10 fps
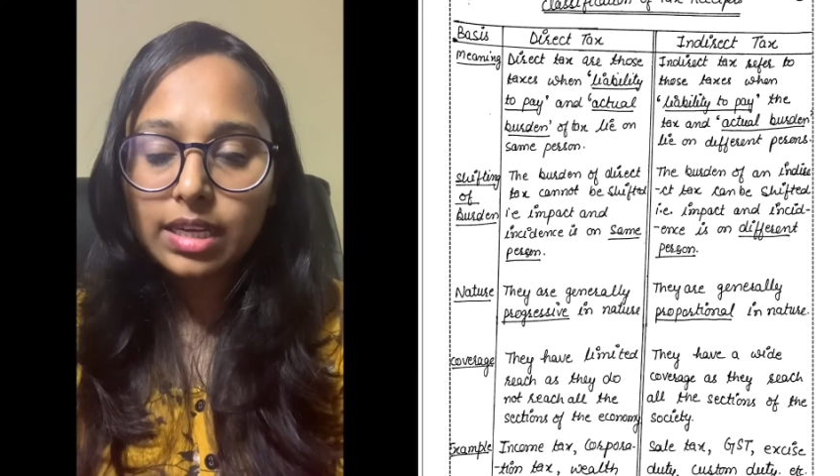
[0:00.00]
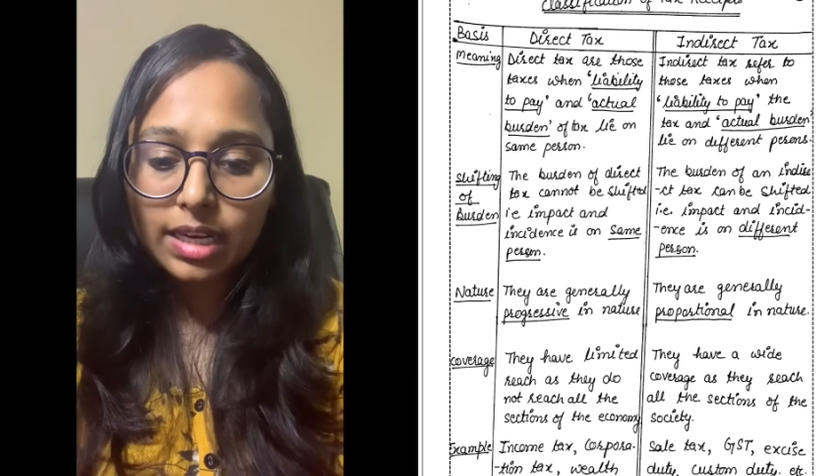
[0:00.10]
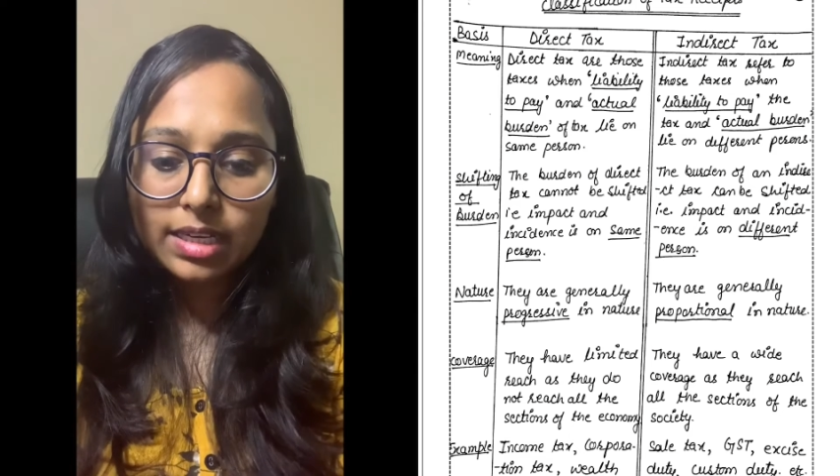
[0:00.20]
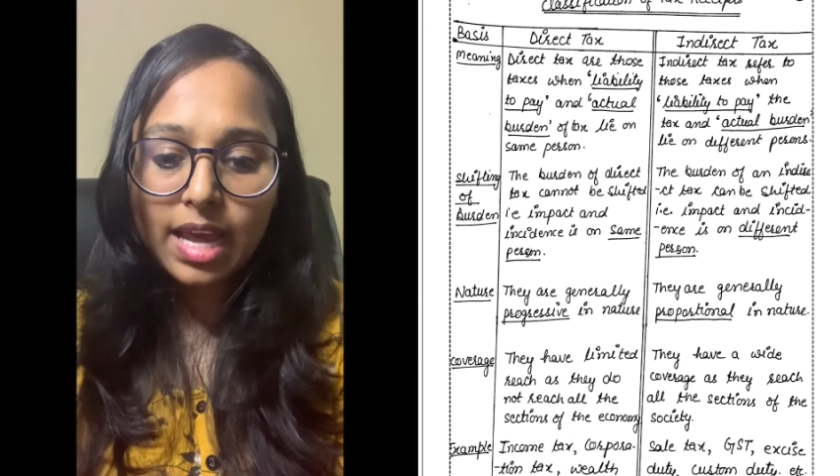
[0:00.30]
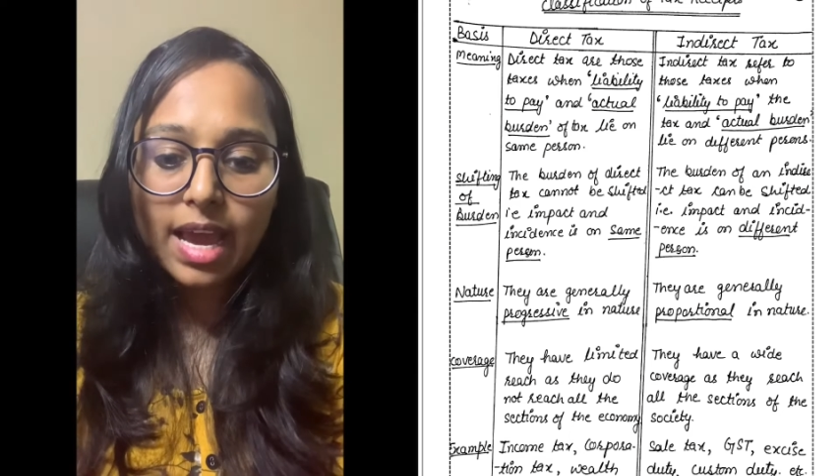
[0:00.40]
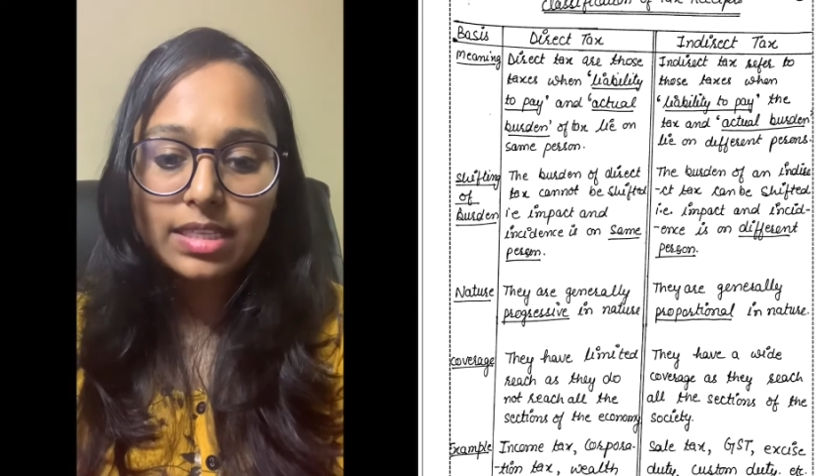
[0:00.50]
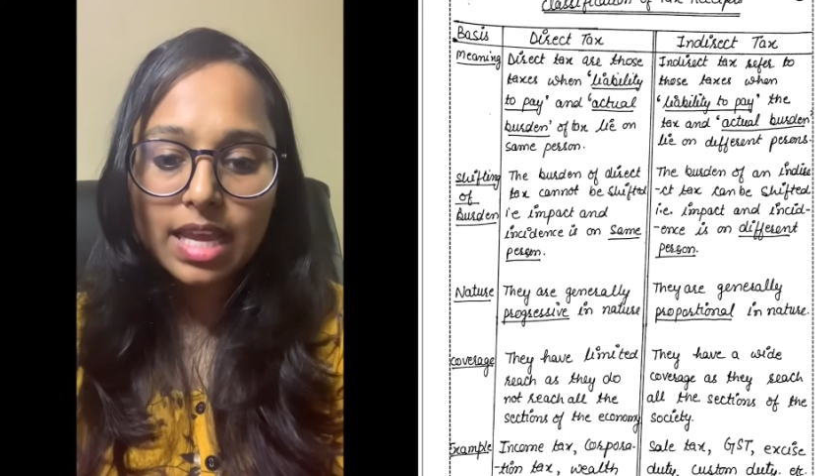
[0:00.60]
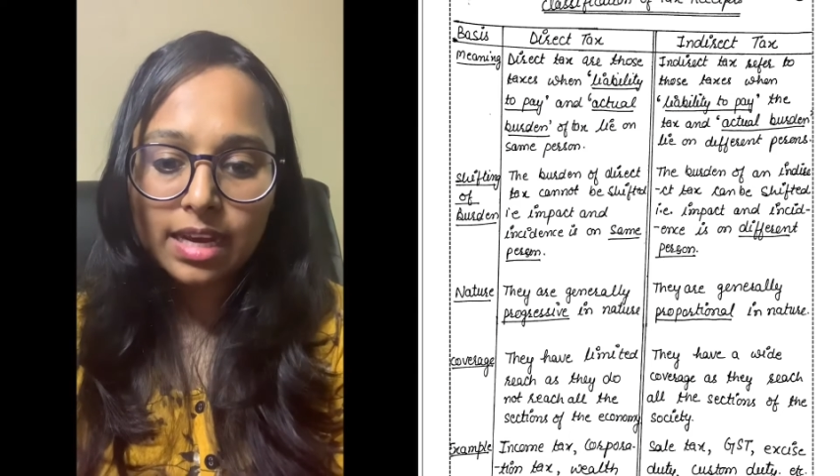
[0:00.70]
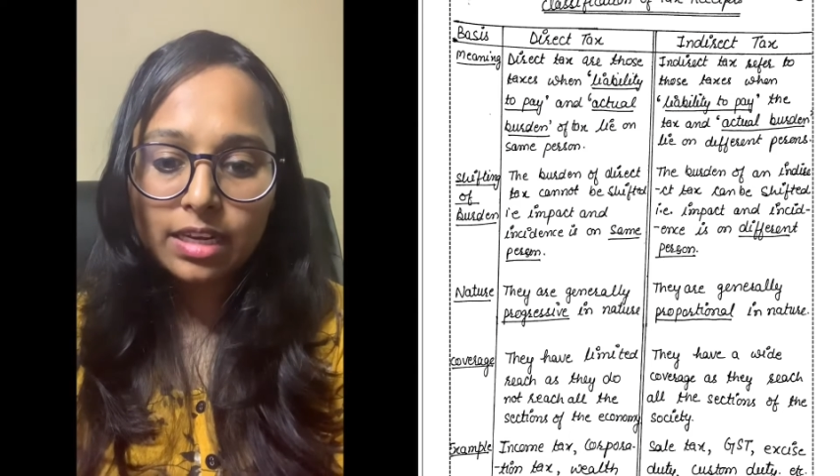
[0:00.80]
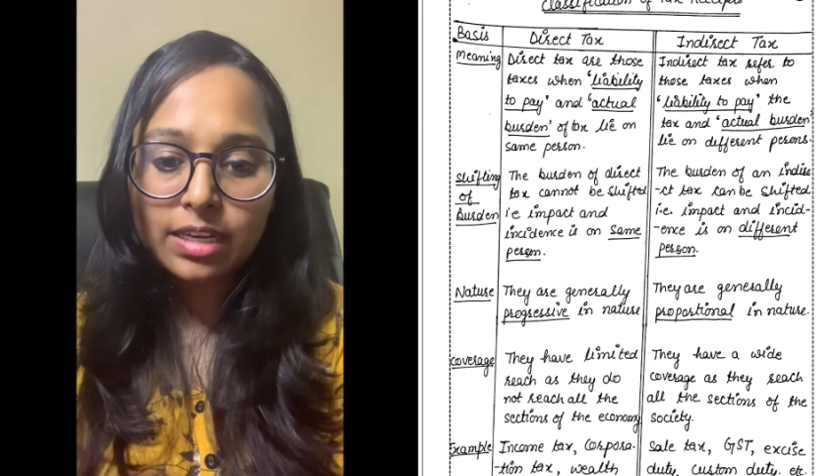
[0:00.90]
direct tax
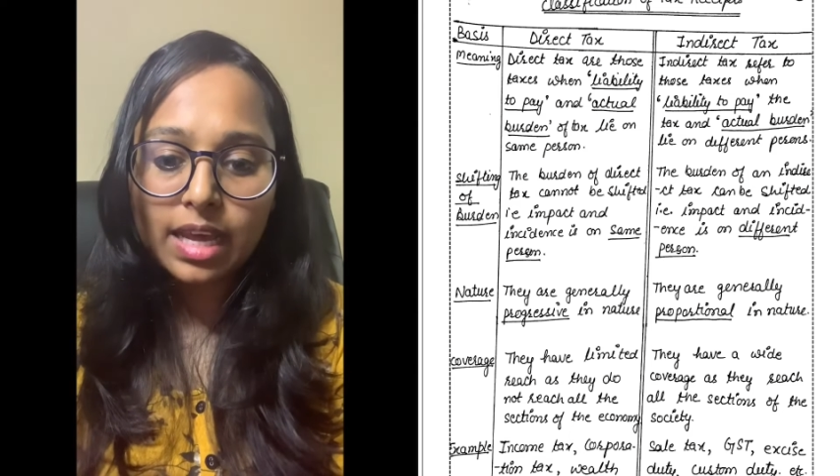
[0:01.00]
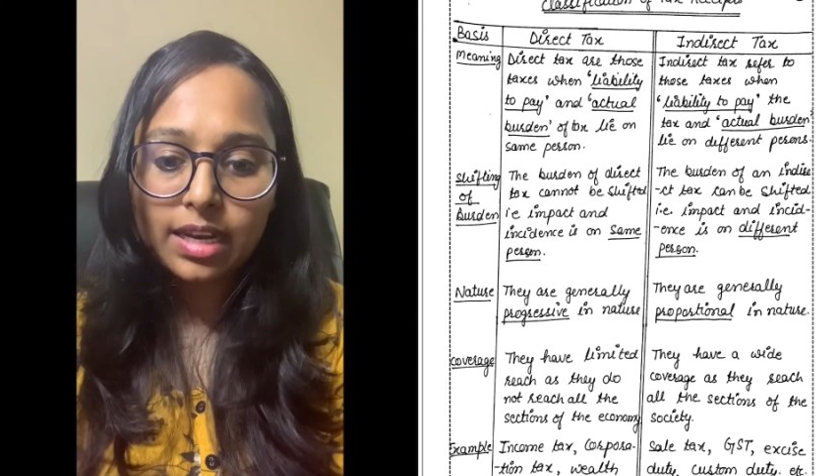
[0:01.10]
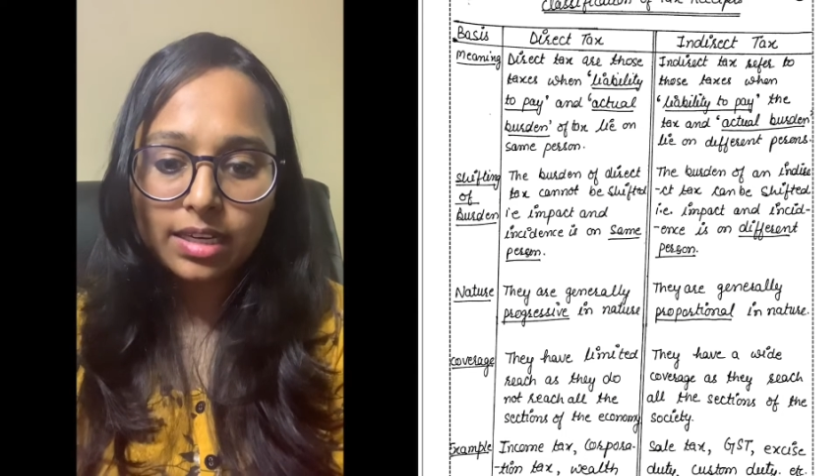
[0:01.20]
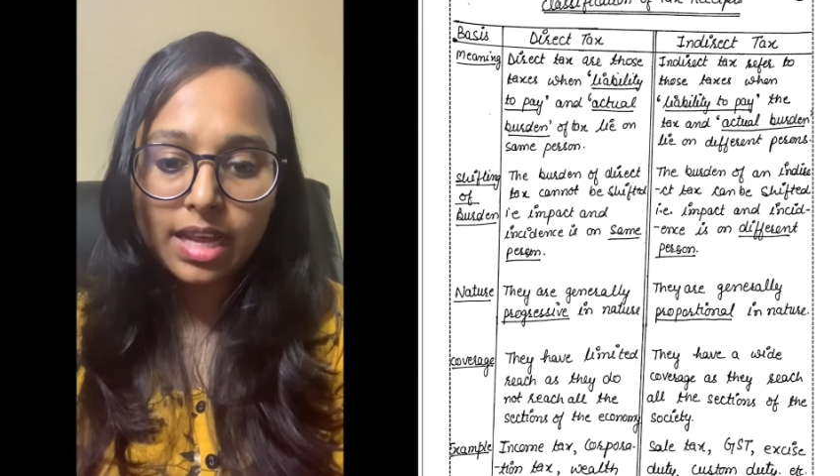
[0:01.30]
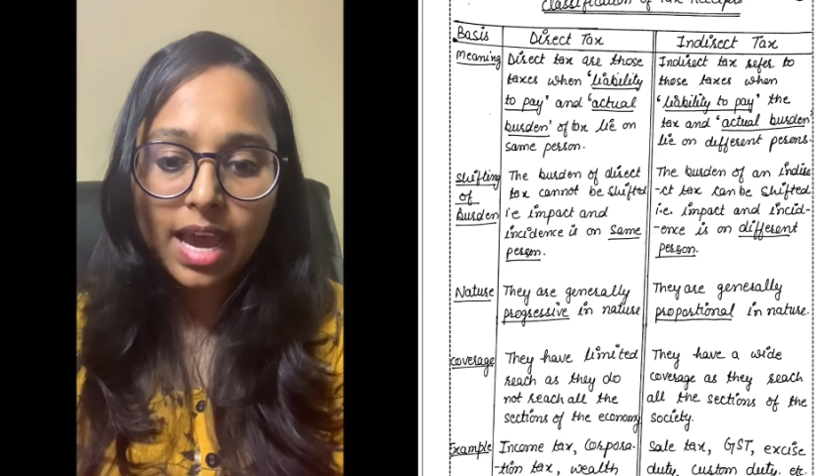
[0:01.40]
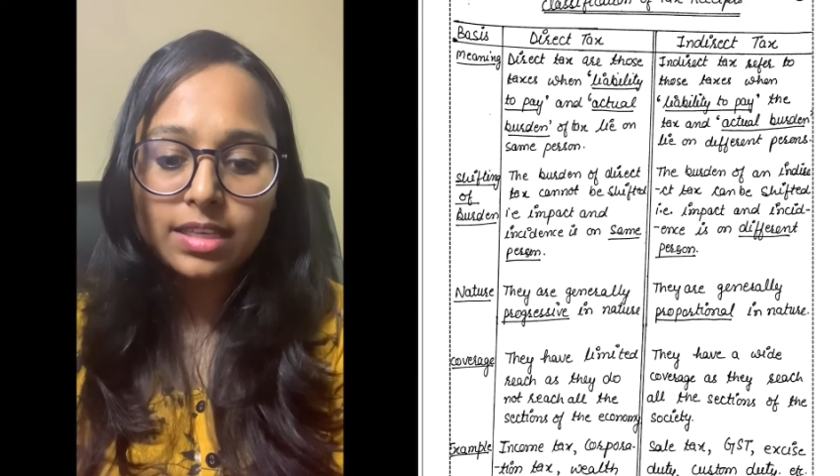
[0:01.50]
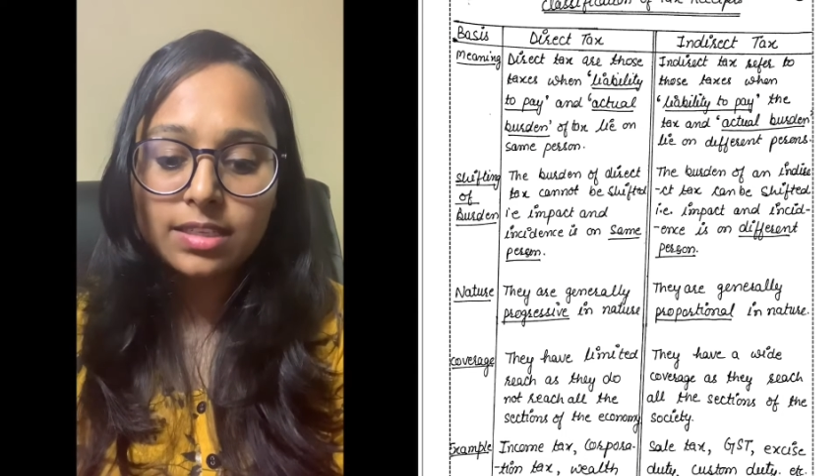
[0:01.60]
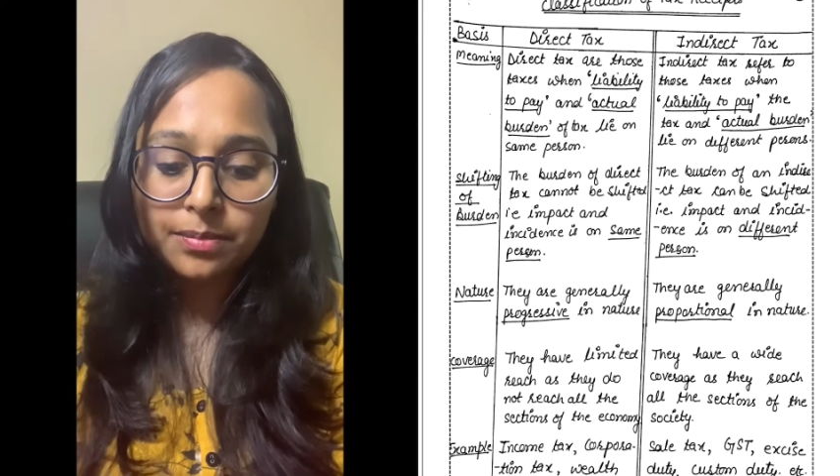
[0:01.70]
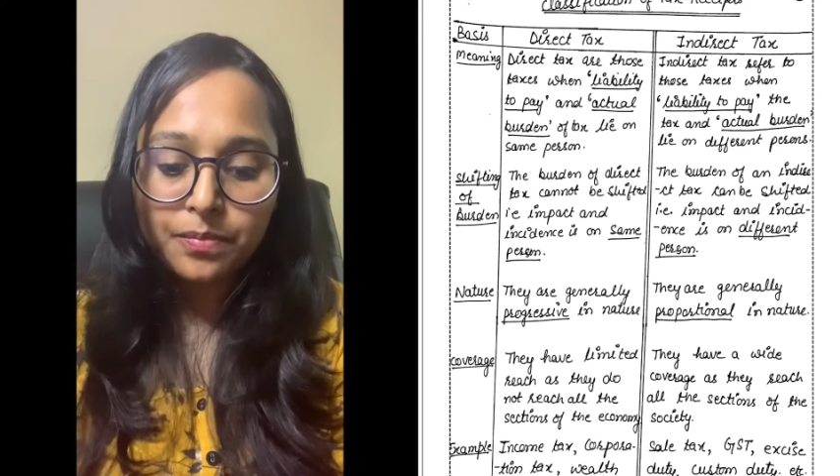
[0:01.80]
and indirect tax